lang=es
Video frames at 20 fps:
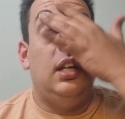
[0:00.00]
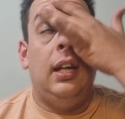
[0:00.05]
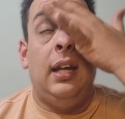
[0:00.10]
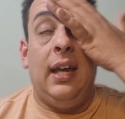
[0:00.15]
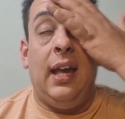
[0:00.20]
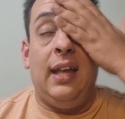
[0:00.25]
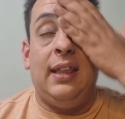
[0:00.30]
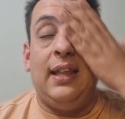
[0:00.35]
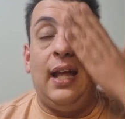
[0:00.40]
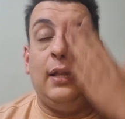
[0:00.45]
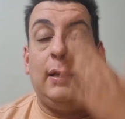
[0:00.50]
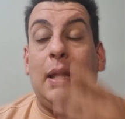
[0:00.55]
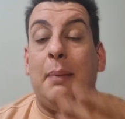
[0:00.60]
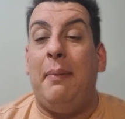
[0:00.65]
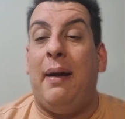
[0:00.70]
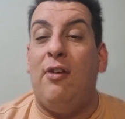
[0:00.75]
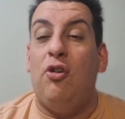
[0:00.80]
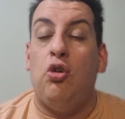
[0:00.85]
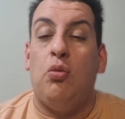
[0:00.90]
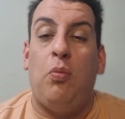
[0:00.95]
está este
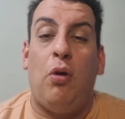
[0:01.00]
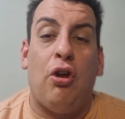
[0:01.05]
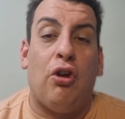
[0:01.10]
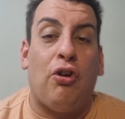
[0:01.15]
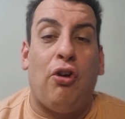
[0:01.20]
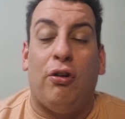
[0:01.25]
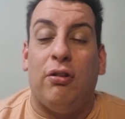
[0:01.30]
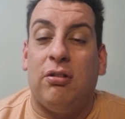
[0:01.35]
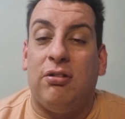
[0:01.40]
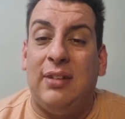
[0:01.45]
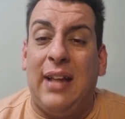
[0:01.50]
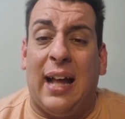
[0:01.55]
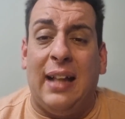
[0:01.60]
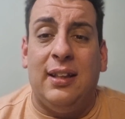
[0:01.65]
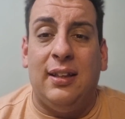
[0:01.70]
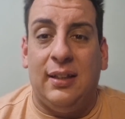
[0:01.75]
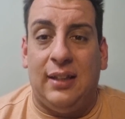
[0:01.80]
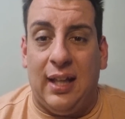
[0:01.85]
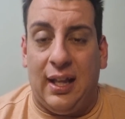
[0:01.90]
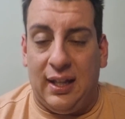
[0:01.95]
mal humor
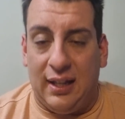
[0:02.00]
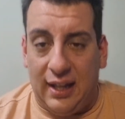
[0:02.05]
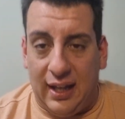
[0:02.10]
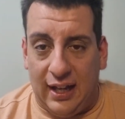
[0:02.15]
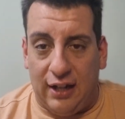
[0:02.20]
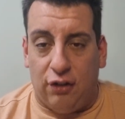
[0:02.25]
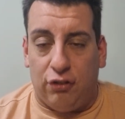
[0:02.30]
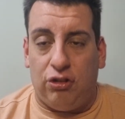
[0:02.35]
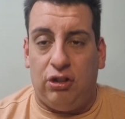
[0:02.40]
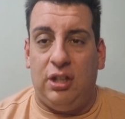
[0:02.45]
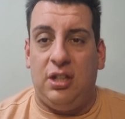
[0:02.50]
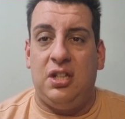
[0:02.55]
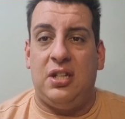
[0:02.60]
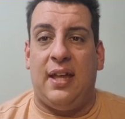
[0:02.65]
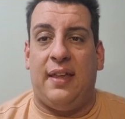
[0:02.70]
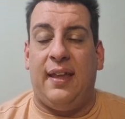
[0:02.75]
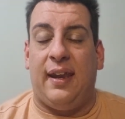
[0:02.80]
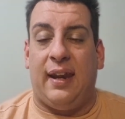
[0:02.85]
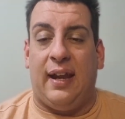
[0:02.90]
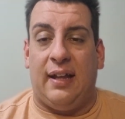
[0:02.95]
constante en los
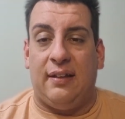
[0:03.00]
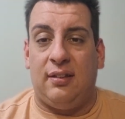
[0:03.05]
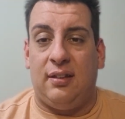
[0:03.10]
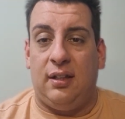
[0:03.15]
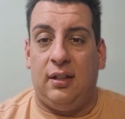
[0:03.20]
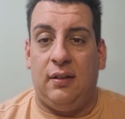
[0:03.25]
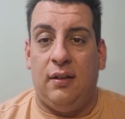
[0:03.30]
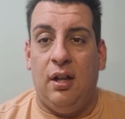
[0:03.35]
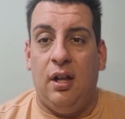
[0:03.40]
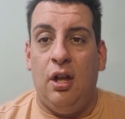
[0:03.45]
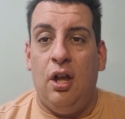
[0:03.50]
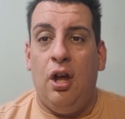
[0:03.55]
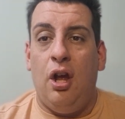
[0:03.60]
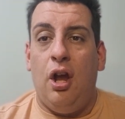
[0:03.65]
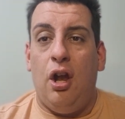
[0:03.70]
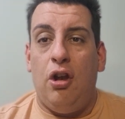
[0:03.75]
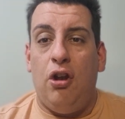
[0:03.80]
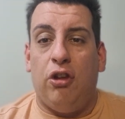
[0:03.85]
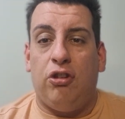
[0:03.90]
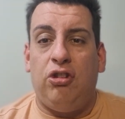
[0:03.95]
hinchas de Racing.
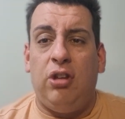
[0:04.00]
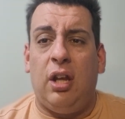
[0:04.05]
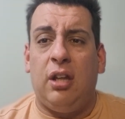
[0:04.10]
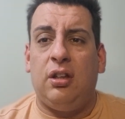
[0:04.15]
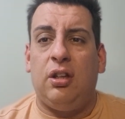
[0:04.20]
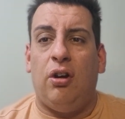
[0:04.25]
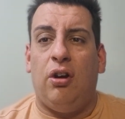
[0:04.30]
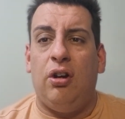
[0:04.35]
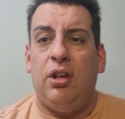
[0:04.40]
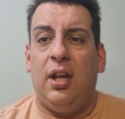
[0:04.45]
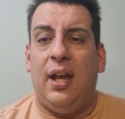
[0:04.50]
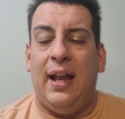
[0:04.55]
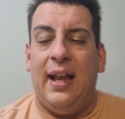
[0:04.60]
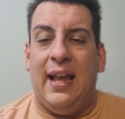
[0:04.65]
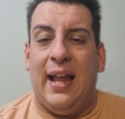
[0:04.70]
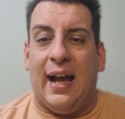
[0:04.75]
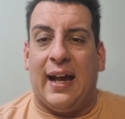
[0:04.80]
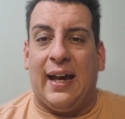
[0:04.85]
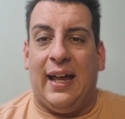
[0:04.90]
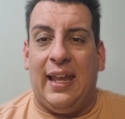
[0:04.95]
Lo cierto hoy,
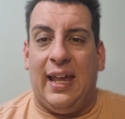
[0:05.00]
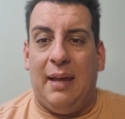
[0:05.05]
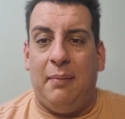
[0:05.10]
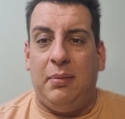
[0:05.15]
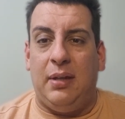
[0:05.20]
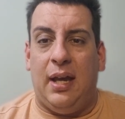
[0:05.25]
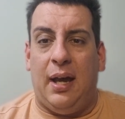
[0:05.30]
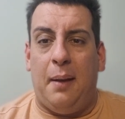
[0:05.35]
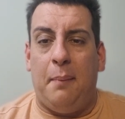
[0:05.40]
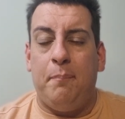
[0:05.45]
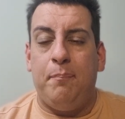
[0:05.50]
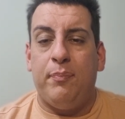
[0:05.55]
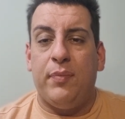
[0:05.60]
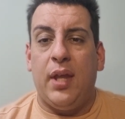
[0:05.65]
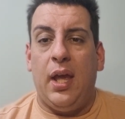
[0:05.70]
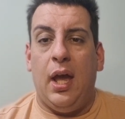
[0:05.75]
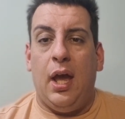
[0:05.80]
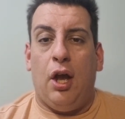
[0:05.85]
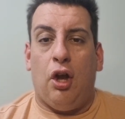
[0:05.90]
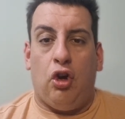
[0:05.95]
la academia
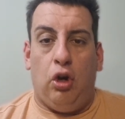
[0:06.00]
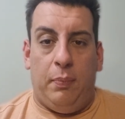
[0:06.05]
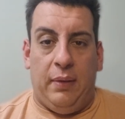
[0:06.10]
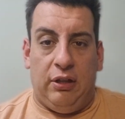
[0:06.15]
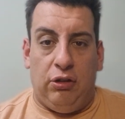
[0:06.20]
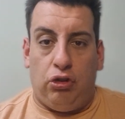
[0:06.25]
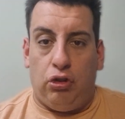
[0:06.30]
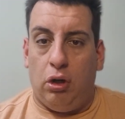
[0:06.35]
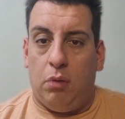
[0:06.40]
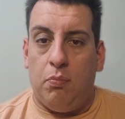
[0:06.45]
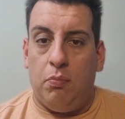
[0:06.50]
comenzó